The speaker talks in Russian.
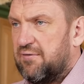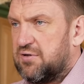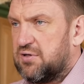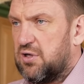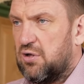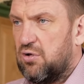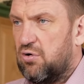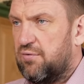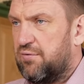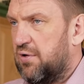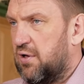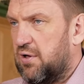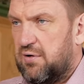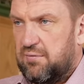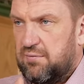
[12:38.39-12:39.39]
в
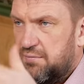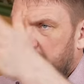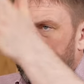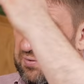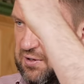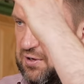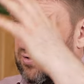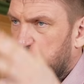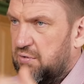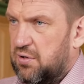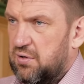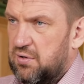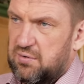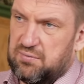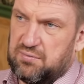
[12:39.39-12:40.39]
столовой или по
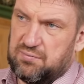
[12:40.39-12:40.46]
дороге,